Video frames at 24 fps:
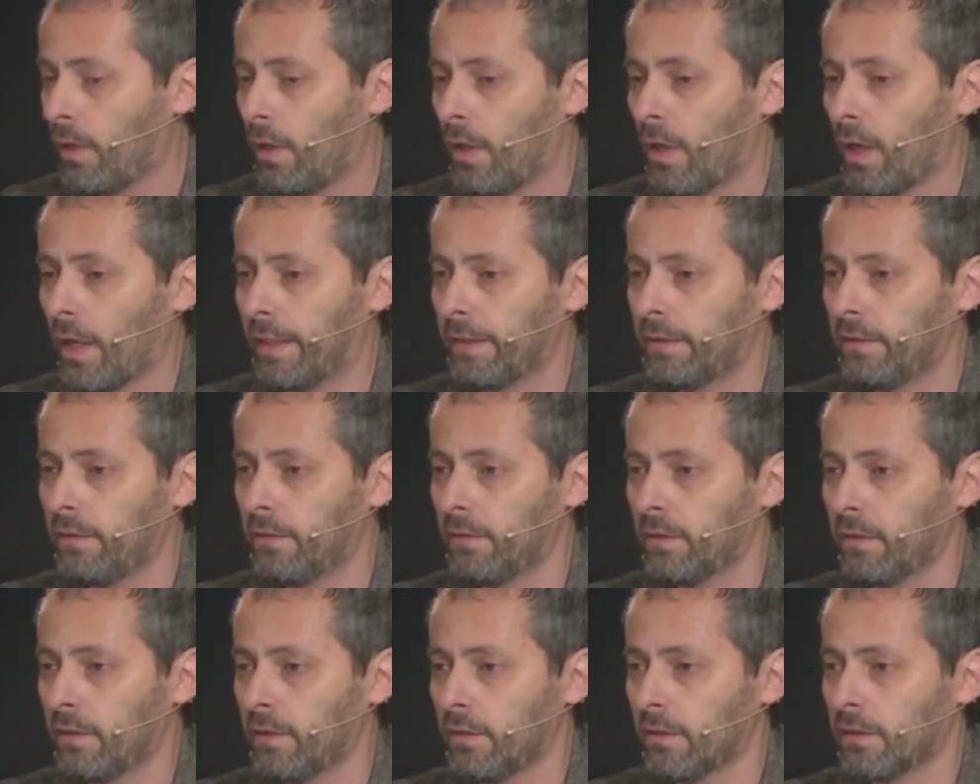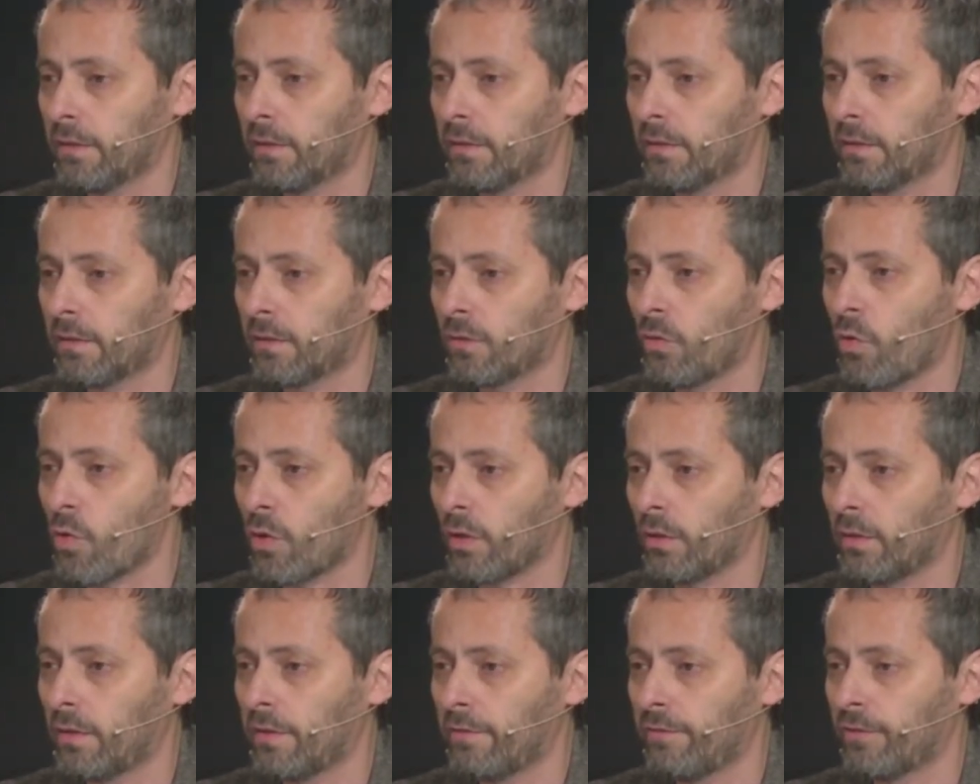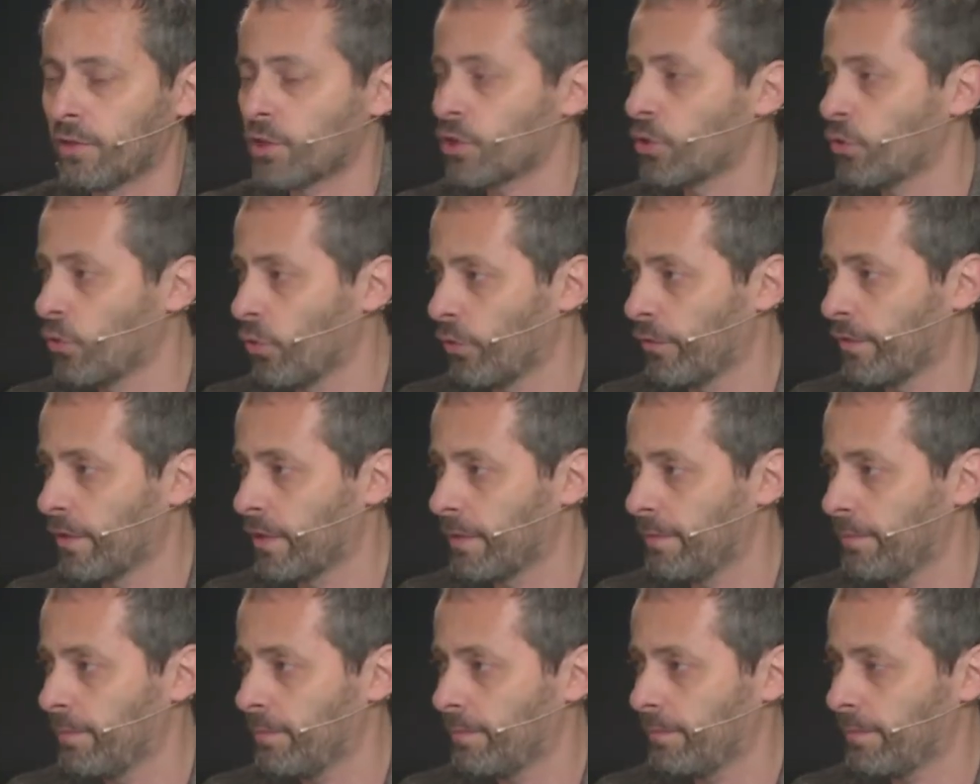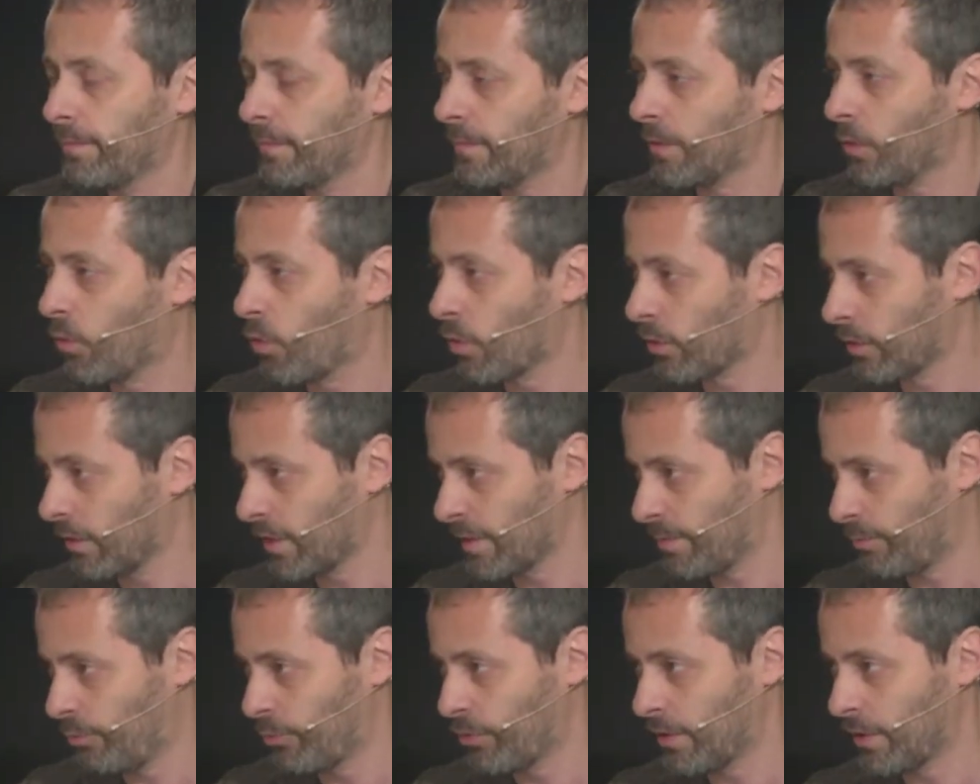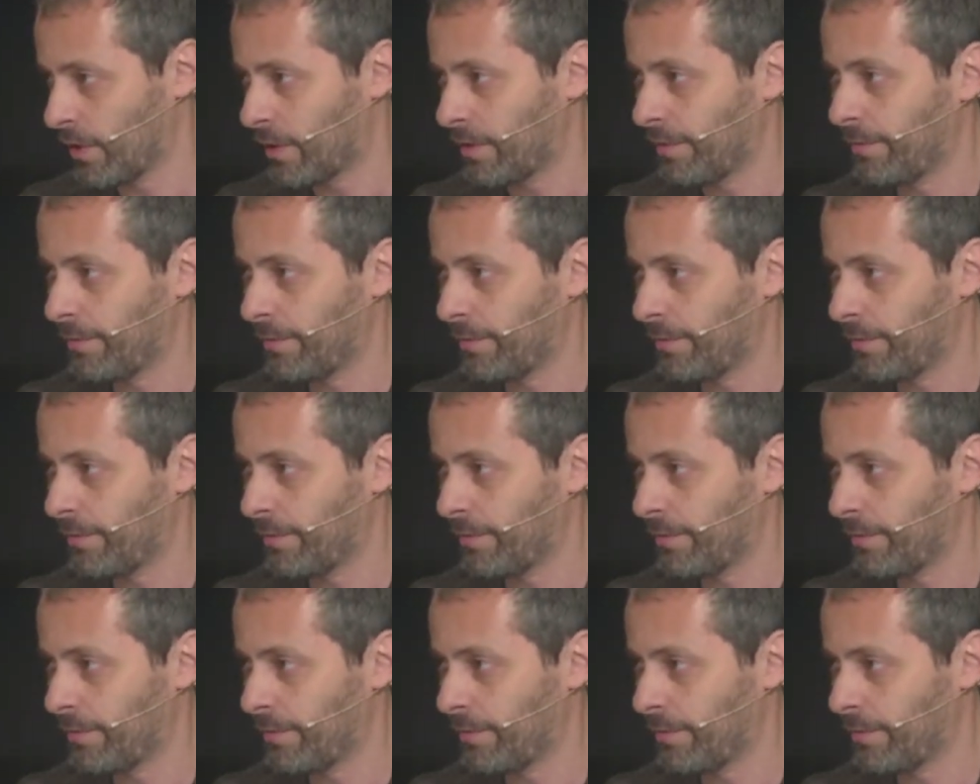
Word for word: Один из города Вишневая, города спутника